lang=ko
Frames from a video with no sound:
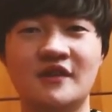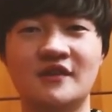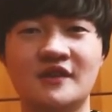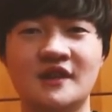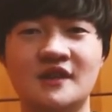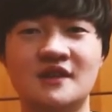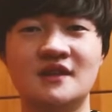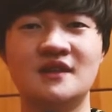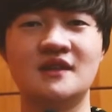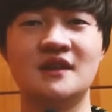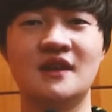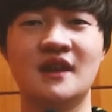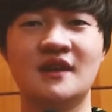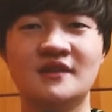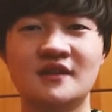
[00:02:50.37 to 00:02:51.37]

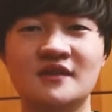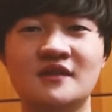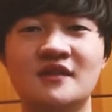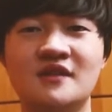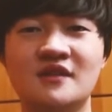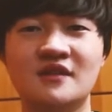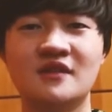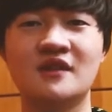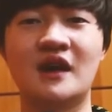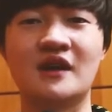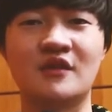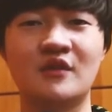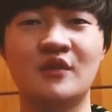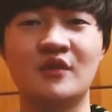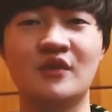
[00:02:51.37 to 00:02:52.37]
경기를 했었던 것
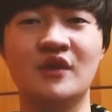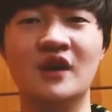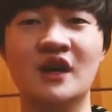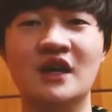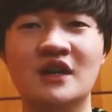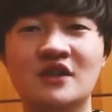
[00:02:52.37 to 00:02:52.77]
같고